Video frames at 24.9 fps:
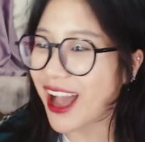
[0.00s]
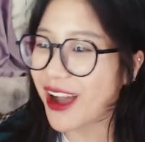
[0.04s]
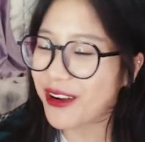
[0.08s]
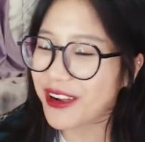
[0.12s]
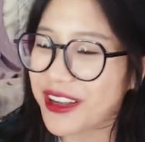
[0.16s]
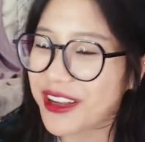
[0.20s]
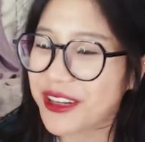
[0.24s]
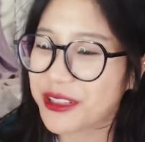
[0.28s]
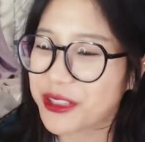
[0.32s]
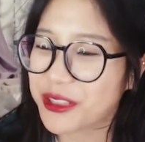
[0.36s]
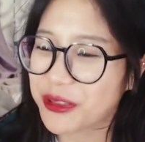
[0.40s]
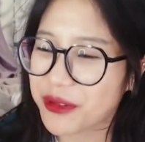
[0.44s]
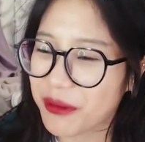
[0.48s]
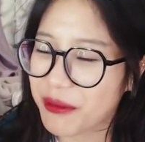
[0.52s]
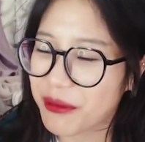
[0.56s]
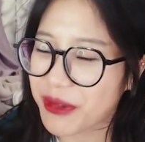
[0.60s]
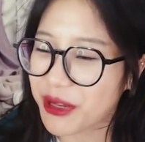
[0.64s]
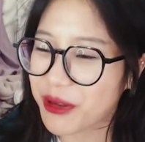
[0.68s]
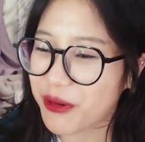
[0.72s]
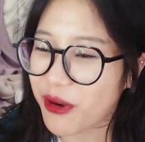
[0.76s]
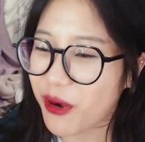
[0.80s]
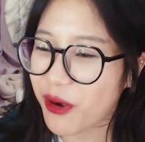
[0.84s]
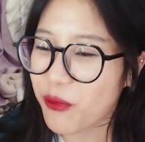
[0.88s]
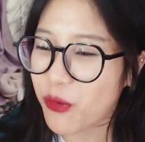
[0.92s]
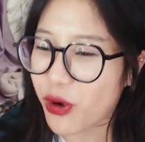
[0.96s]
ấy nói chung là mình
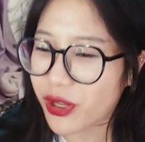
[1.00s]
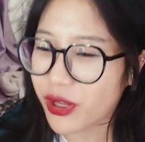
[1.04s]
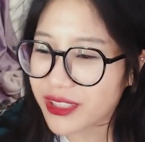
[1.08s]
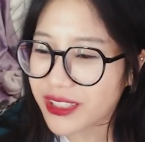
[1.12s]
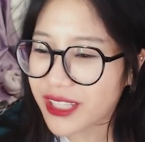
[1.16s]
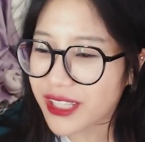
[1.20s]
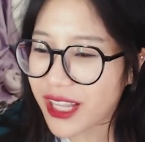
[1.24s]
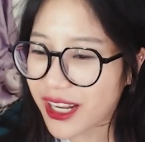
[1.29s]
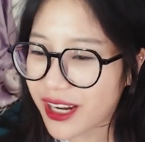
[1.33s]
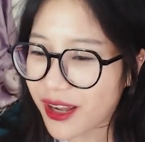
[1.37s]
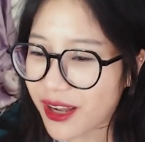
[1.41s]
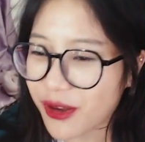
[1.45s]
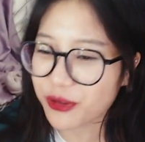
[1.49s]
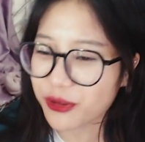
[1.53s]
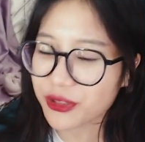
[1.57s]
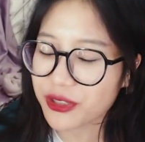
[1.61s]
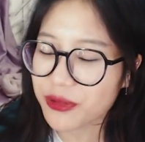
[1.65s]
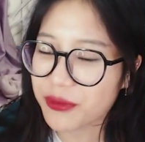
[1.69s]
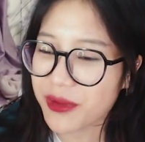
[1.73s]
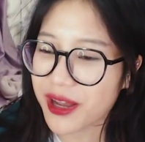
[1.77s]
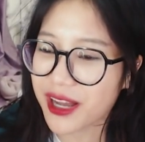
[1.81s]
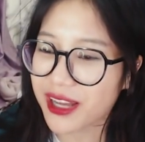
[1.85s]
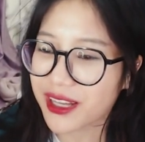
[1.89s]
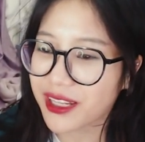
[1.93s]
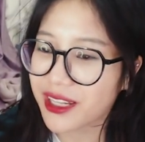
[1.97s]
cũng không muốn như thế đâu
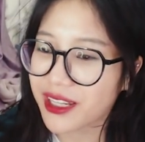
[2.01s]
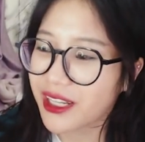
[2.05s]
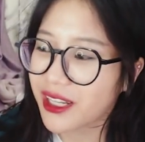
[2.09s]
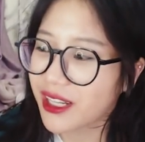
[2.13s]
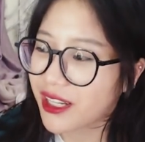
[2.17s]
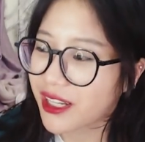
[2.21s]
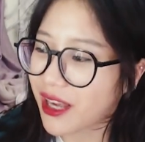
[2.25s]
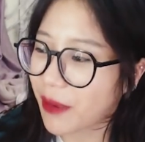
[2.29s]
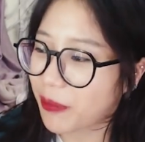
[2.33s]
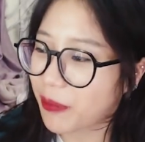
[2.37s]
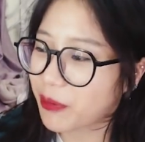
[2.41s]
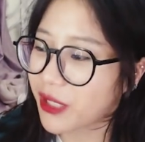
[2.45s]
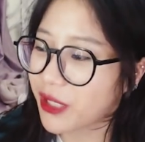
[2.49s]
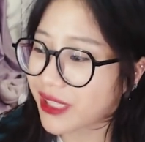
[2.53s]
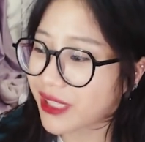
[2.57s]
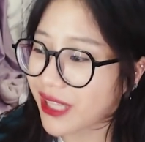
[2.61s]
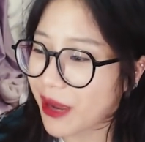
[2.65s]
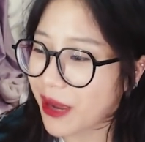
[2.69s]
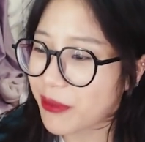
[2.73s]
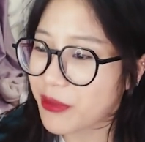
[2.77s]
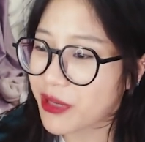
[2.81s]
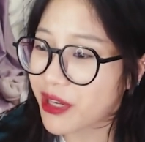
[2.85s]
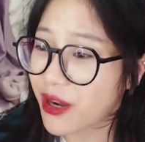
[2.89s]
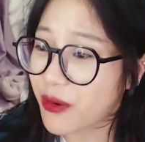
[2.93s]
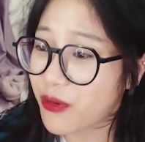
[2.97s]
nhưng mà gặp người
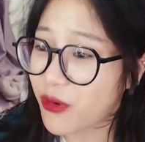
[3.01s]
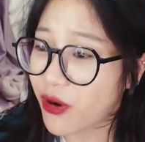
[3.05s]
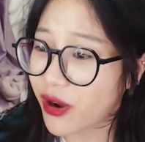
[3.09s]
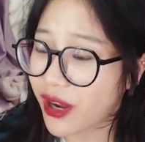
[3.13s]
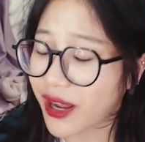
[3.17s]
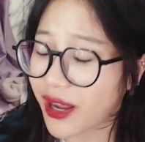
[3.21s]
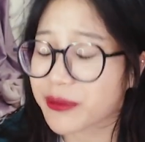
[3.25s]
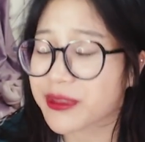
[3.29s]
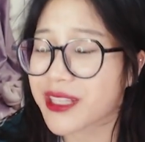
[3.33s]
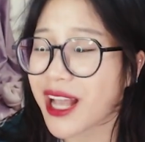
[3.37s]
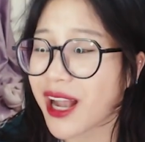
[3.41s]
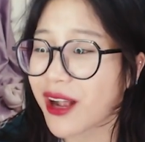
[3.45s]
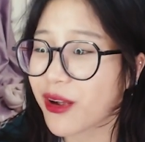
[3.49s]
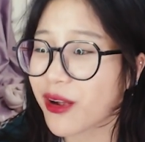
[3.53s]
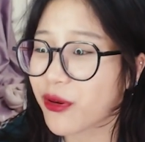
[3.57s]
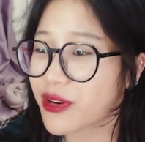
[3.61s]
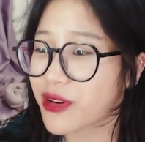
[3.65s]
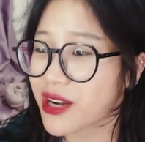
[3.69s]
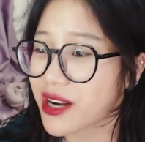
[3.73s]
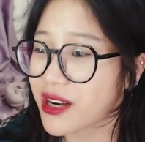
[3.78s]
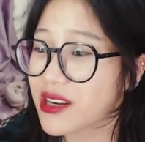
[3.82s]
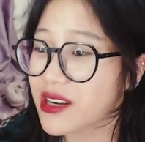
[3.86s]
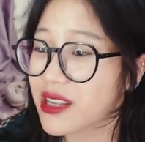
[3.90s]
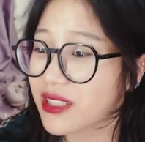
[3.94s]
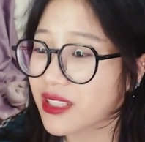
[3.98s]
ta mình không có cảm giác có
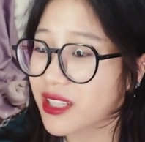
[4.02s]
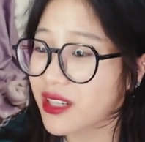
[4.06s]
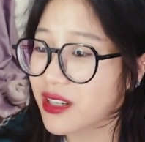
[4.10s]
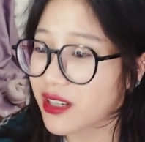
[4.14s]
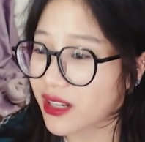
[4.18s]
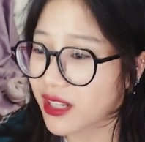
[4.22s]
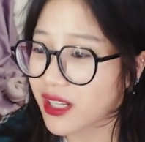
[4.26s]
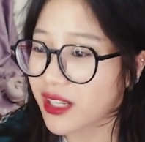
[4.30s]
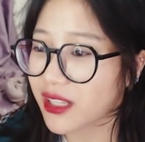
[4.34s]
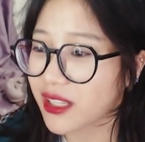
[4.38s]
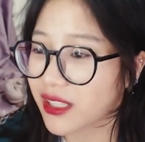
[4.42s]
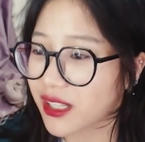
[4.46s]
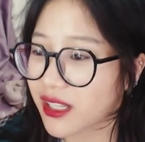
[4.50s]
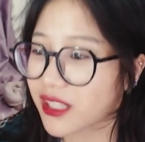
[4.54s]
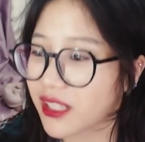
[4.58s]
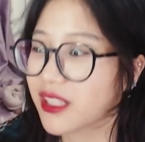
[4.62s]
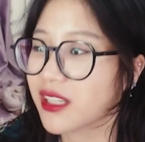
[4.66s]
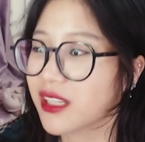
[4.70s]
năng lượng tích cực ấy đấy